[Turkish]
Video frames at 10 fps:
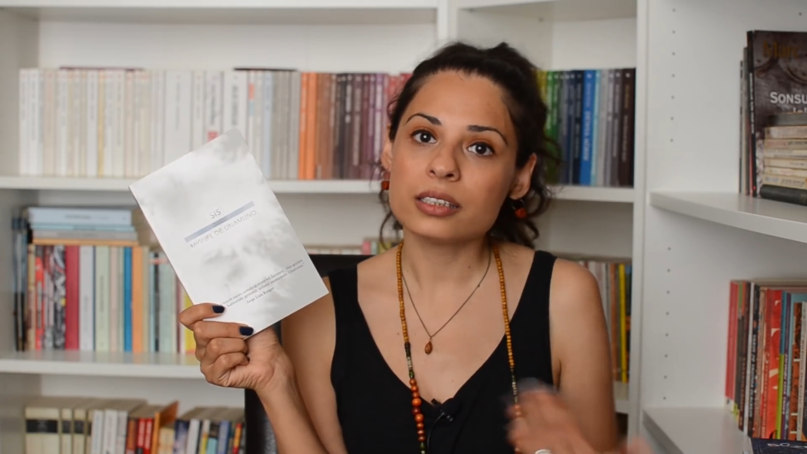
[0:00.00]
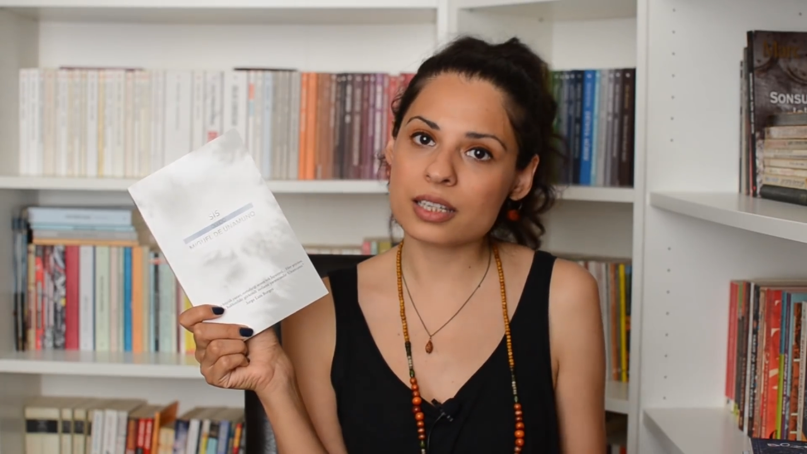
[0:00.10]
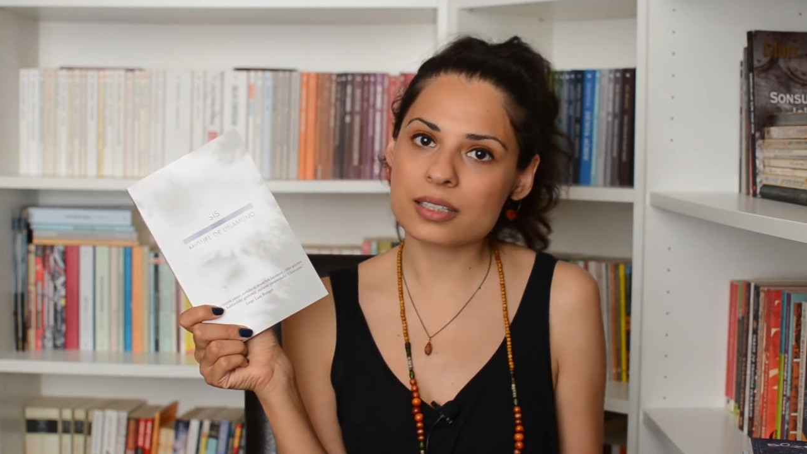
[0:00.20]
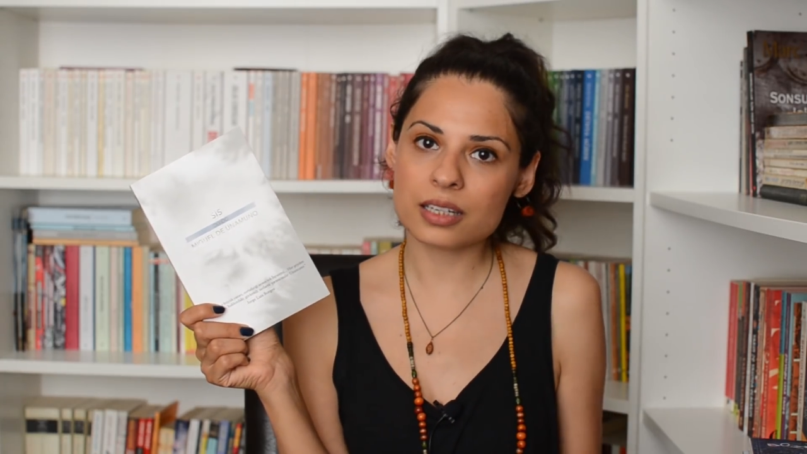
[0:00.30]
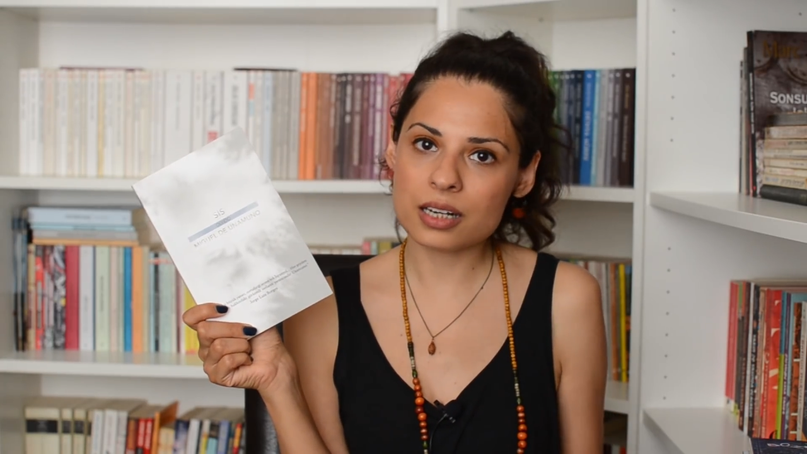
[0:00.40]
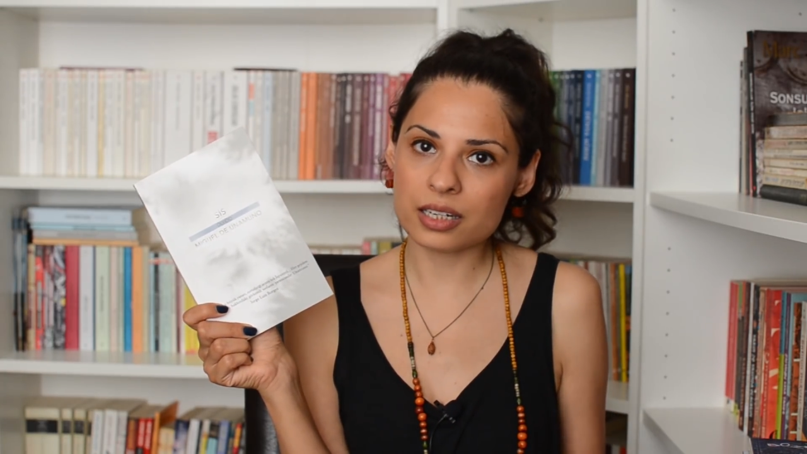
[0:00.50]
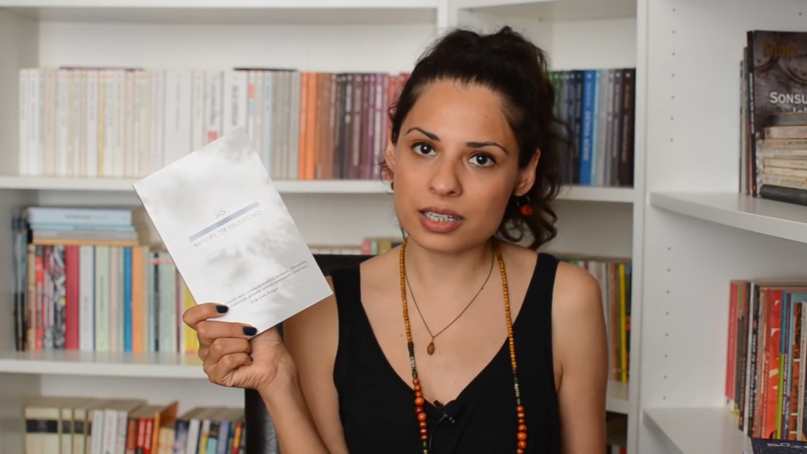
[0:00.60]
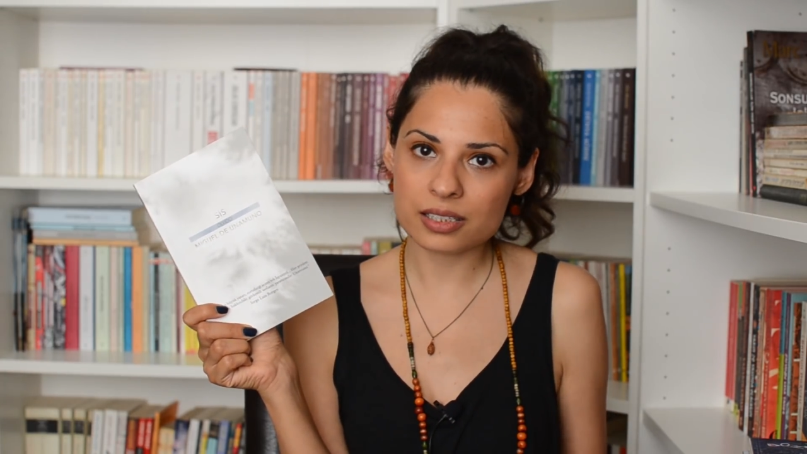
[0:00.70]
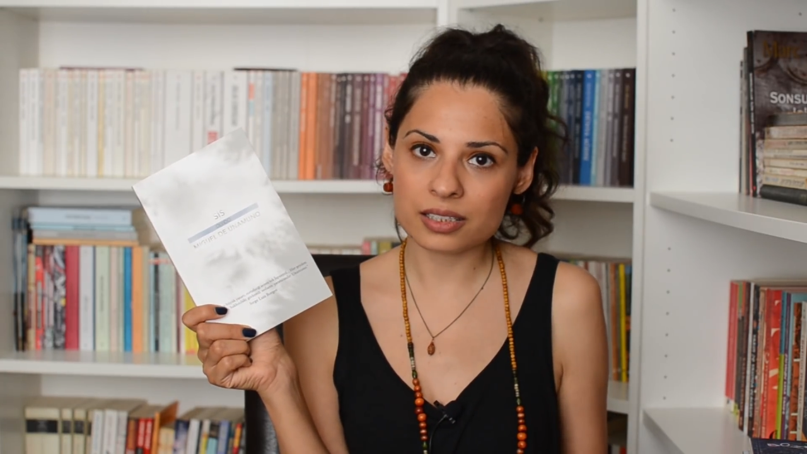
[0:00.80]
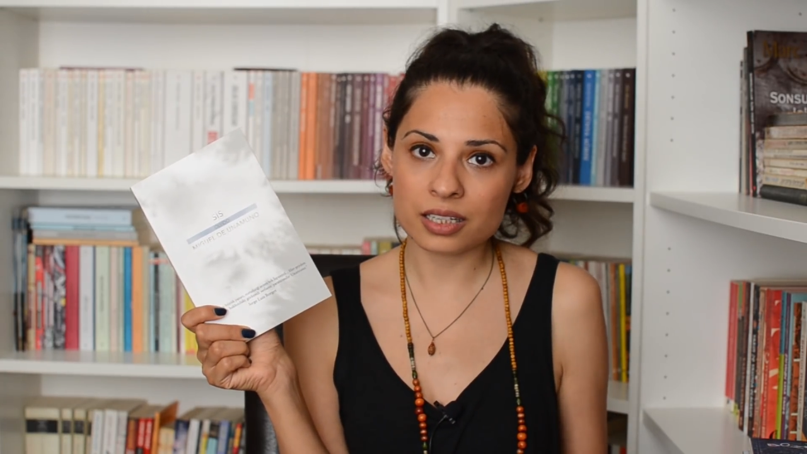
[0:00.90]
yazarı
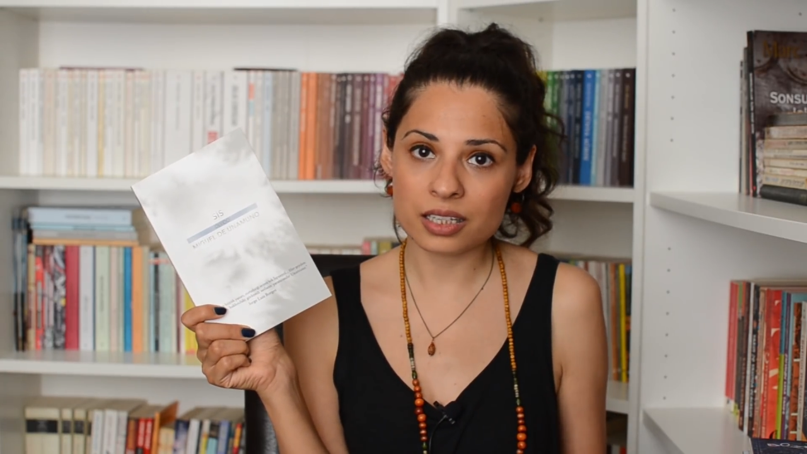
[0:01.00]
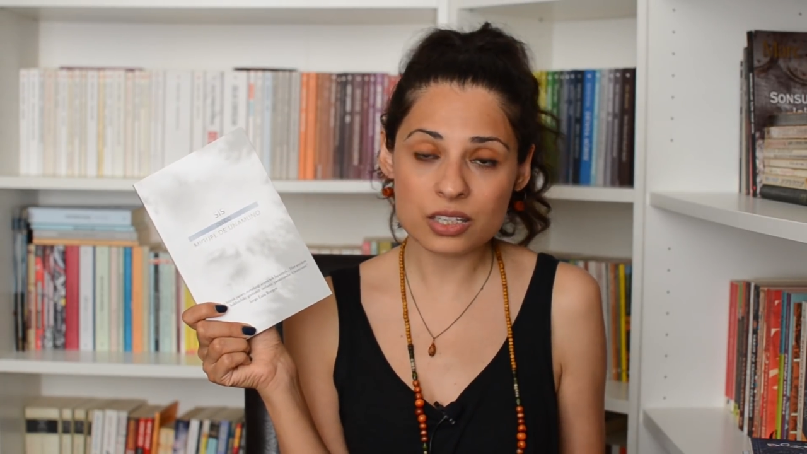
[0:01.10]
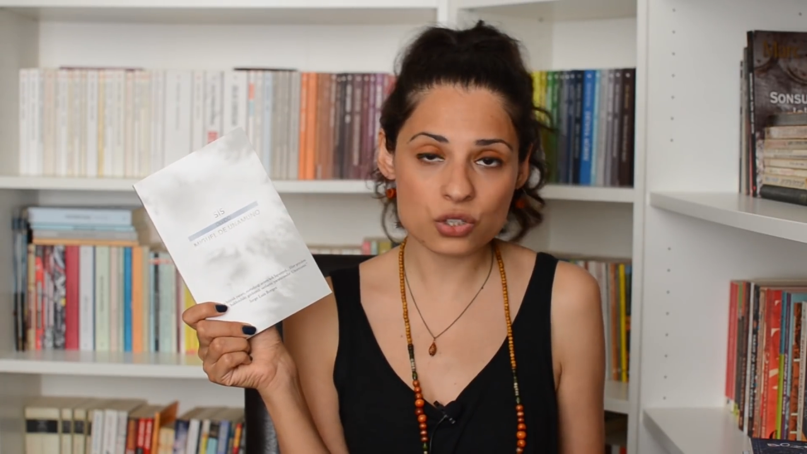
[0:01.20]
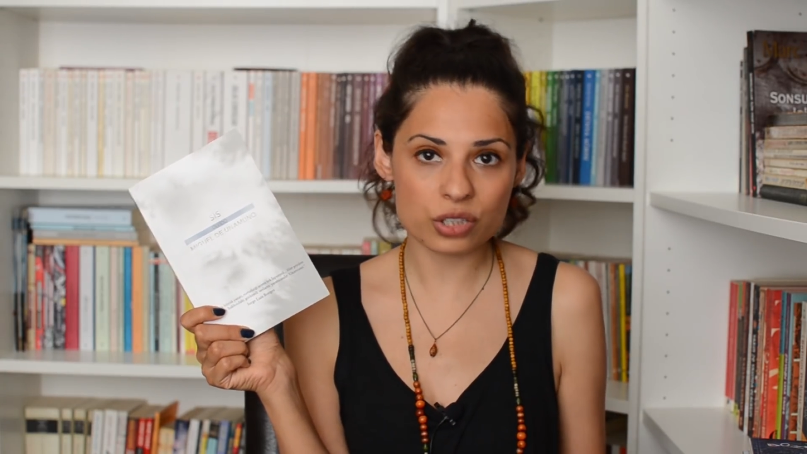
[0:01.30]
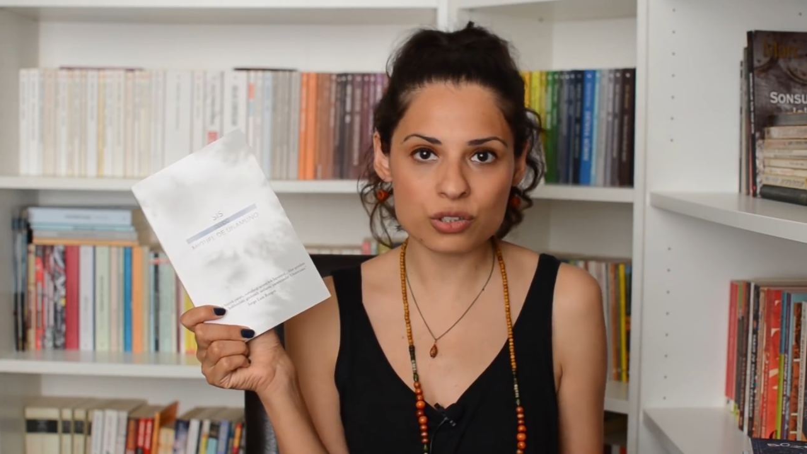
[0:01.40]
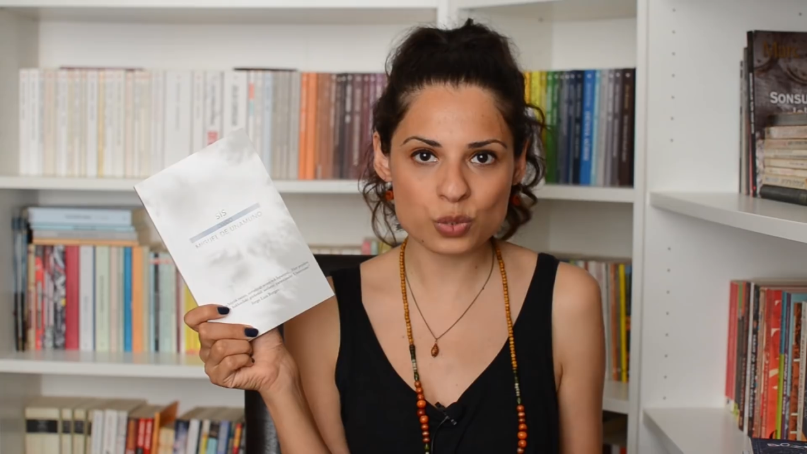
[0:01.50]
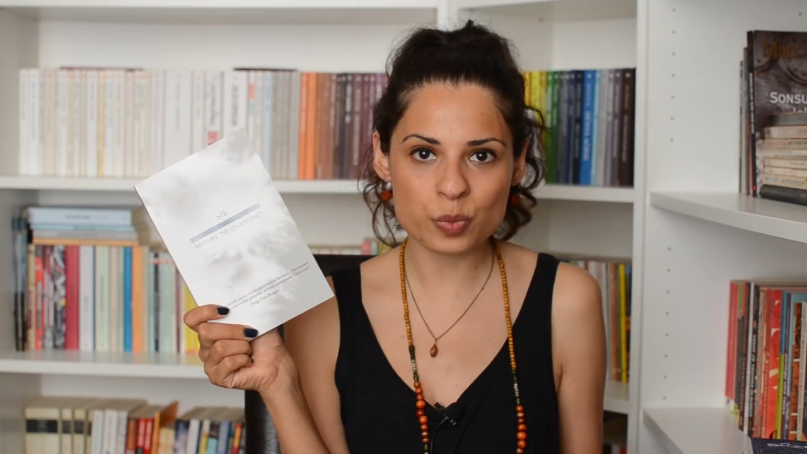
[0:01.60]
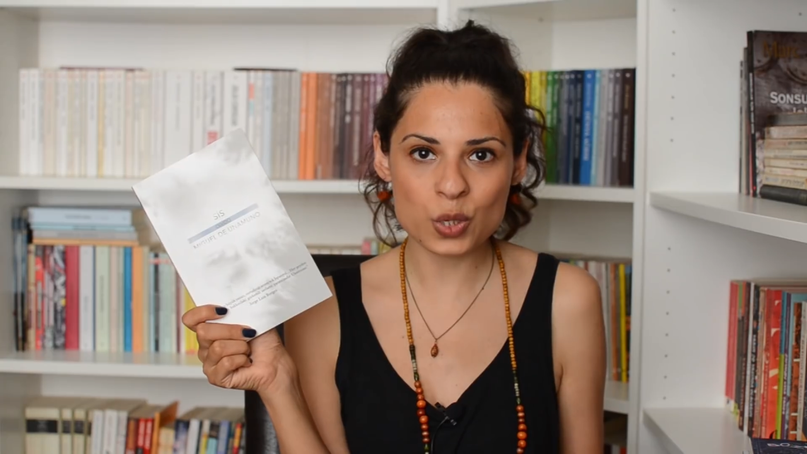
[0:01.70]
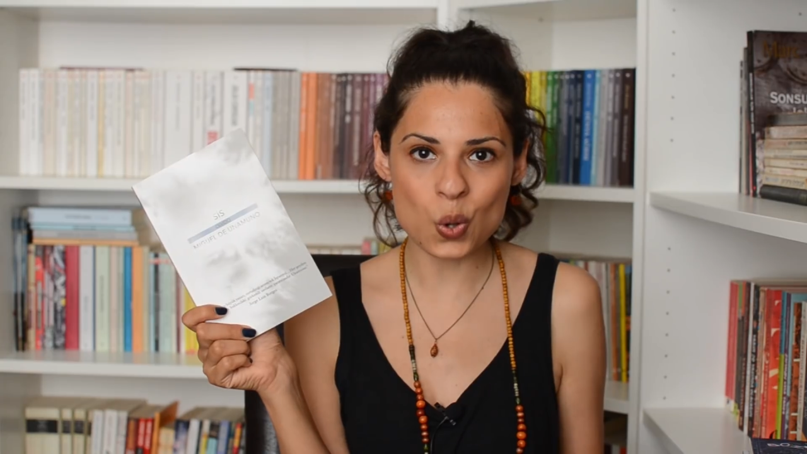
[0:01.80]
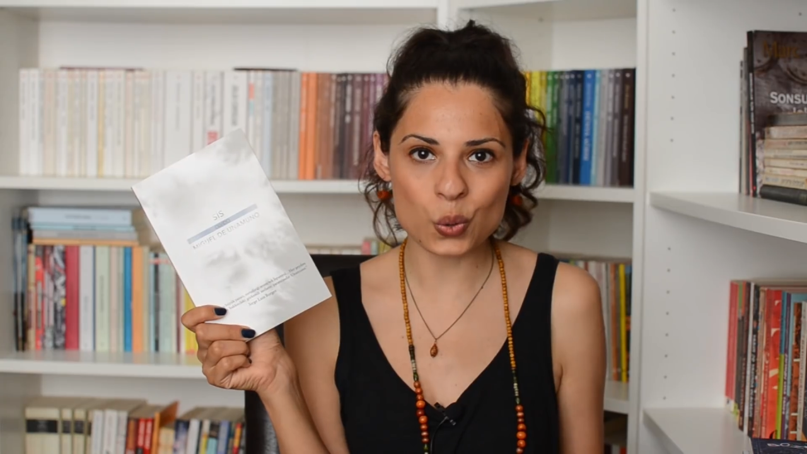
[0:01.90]
arasındaki
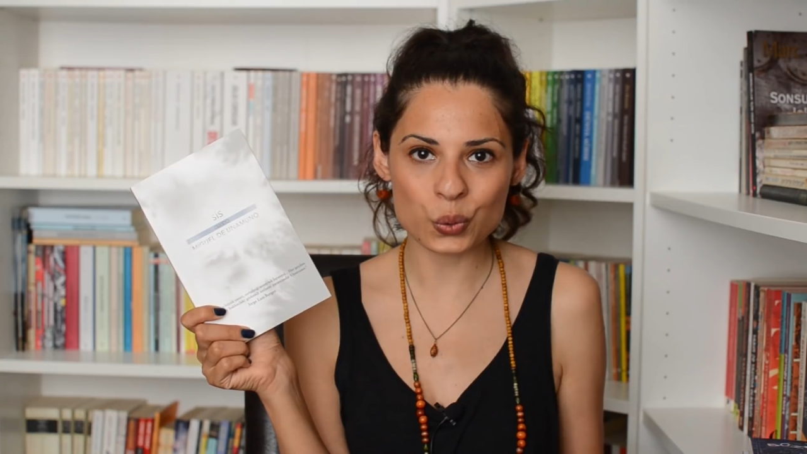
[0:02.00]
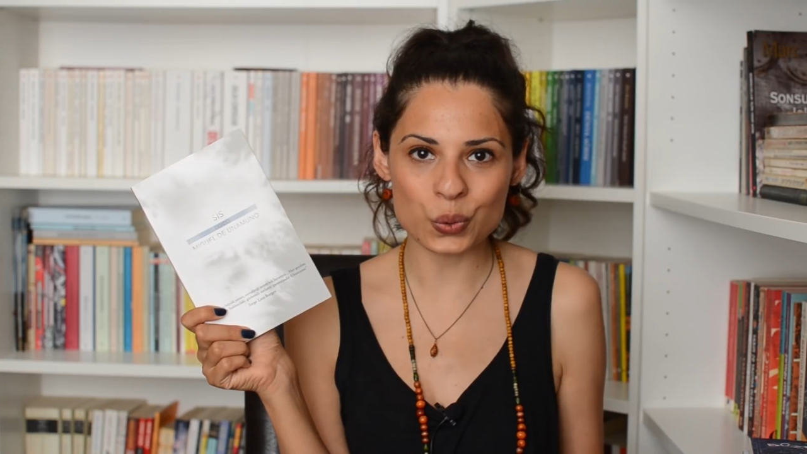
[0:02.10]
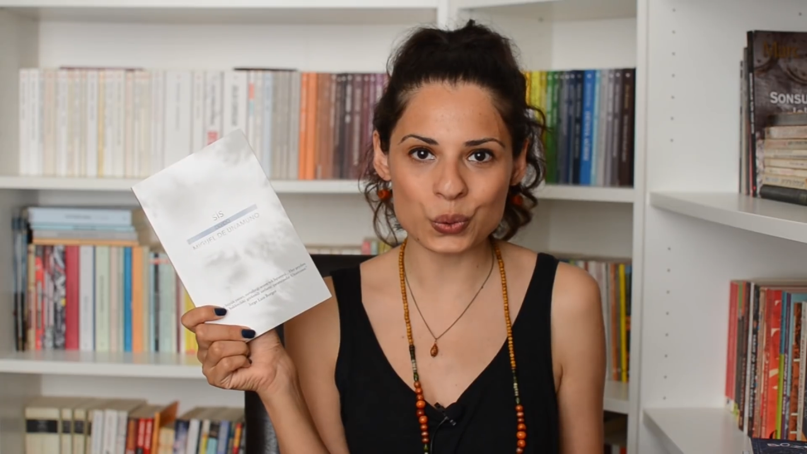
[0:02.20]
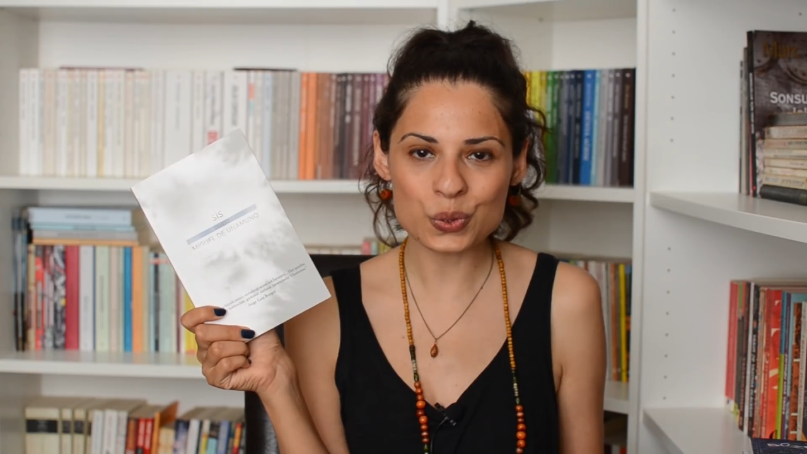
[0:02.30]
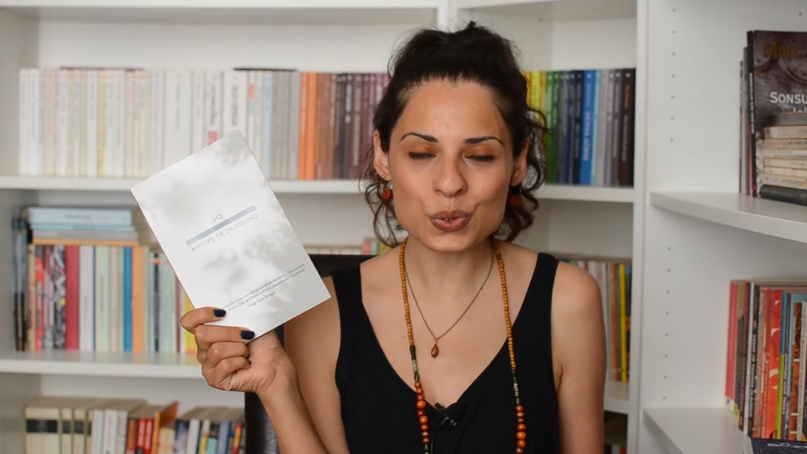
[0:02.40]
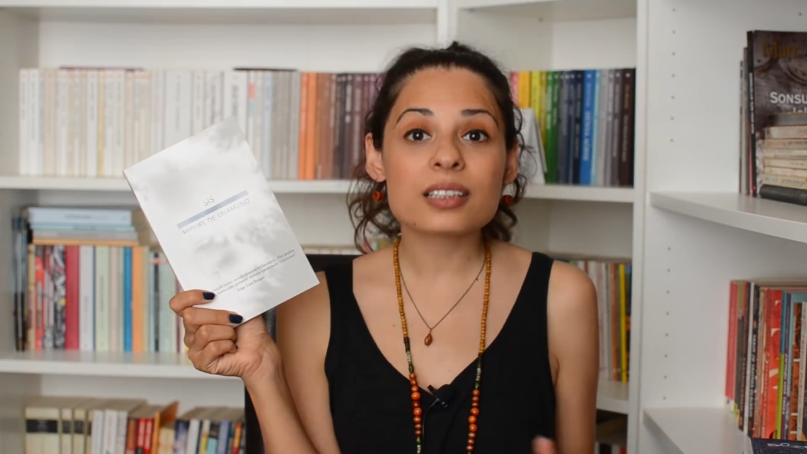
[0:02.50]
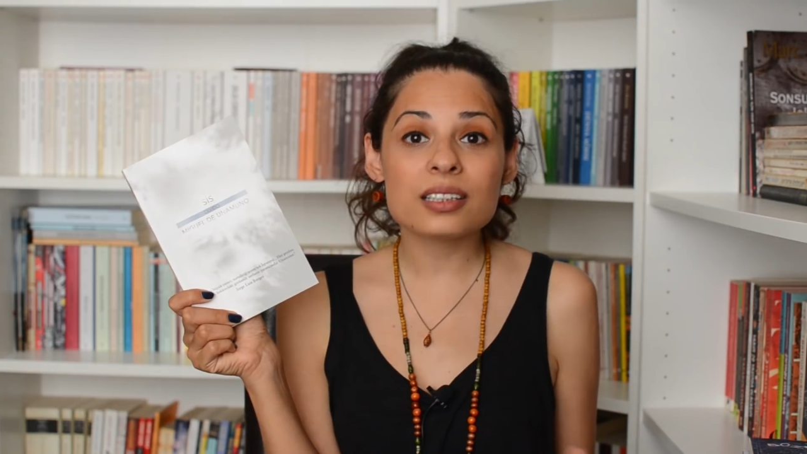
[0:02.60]
çatışmayı okuyoruz.